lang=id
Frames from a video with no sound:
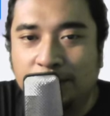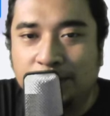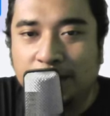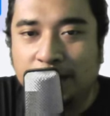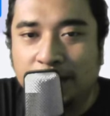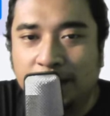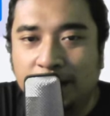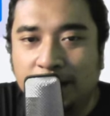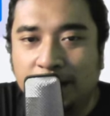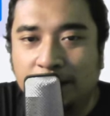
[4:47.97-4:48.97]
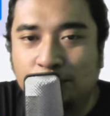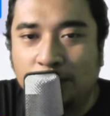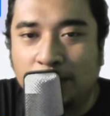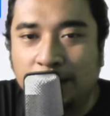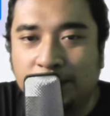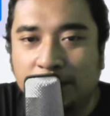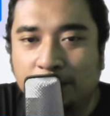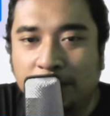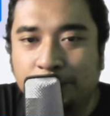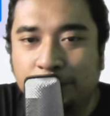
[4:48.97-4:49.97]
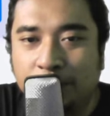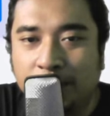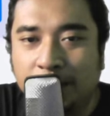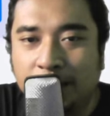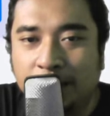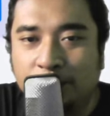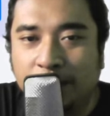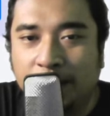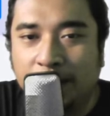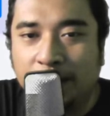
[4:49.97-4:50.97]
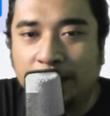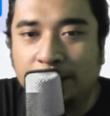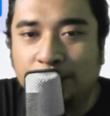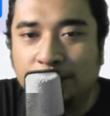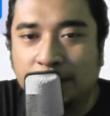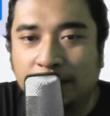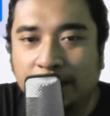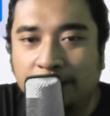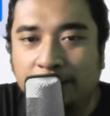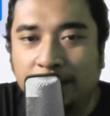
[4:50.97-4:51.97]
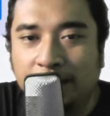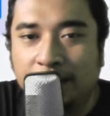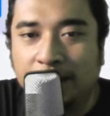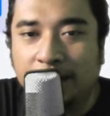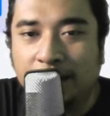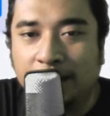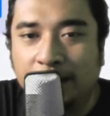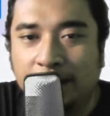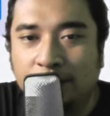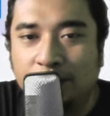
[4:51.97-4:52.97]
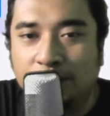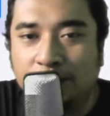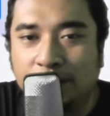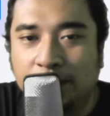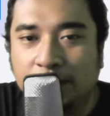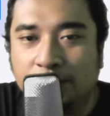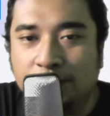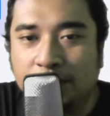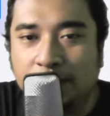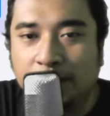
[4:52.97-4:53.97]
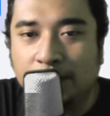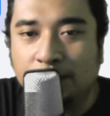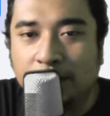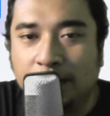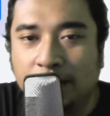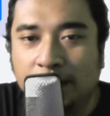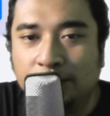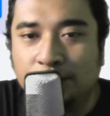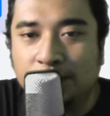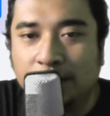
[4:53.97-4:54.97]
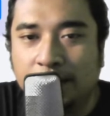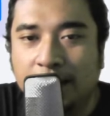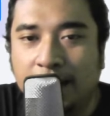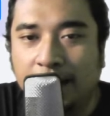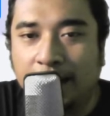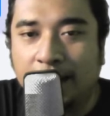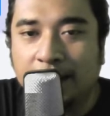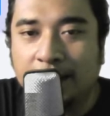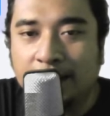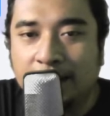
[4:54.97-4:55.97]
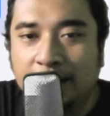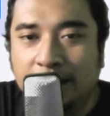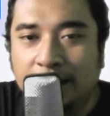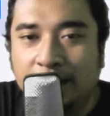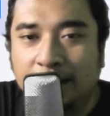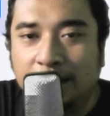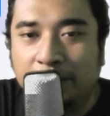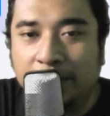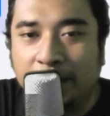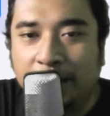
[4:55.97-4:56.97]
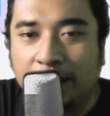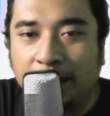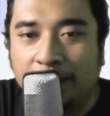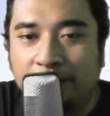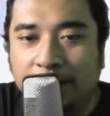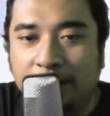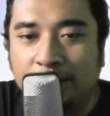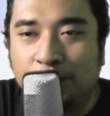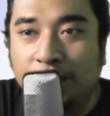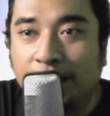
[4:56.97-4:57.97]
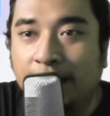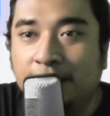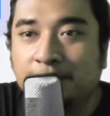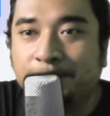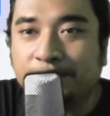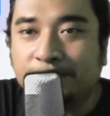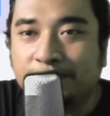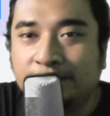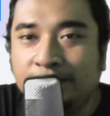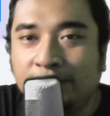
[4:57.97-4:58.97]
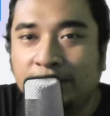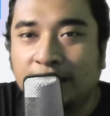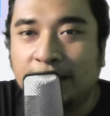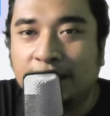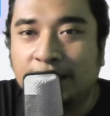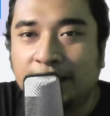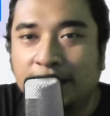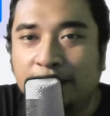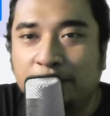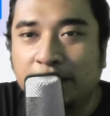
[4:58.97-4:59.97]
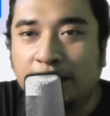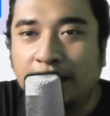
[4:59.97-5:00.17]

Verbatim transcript: Indonesia ini ada suara cewek Putri, kemudian ada Indonesia ada Kevin, ada eh, Indonesia, uh, ada Rio, ada Indonesia ada Dara. Kita pakai Kevin mungkin ya. Nah, kita